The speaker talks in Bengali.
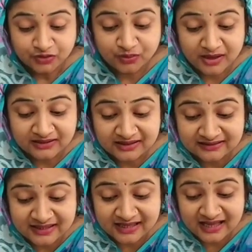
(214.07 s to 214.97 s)
তোমাদের
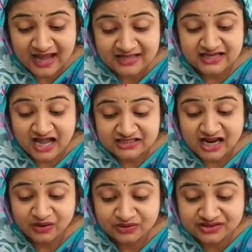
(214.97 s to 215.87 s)
দেখে আজ
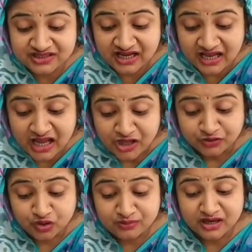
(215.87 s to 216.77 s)
আশা হচ্ছে
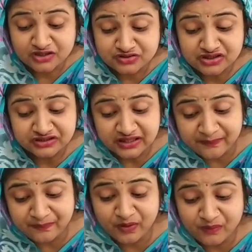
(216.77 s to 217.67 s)
তোমরা যদি
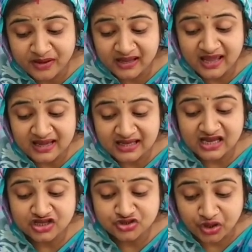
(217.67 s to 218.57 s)
তীব্র বেগে
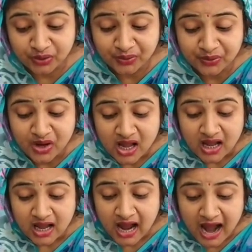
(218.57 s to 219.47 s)
এগিয়ে চলো
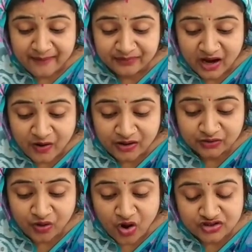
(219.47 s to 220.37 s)
আমরা
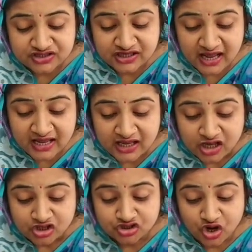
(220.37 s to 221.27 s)
হয়তো অচিরেই
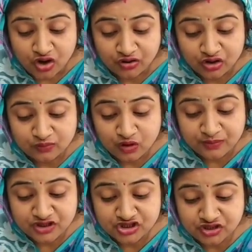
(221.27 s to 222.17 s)
স্বর্ণ
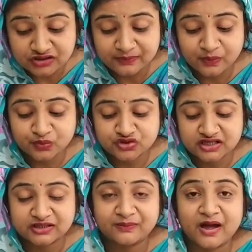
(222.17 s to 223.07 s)
ভবিষ্যতে
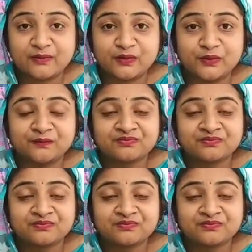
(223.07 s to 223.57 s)
পৌঁছাতে পারবো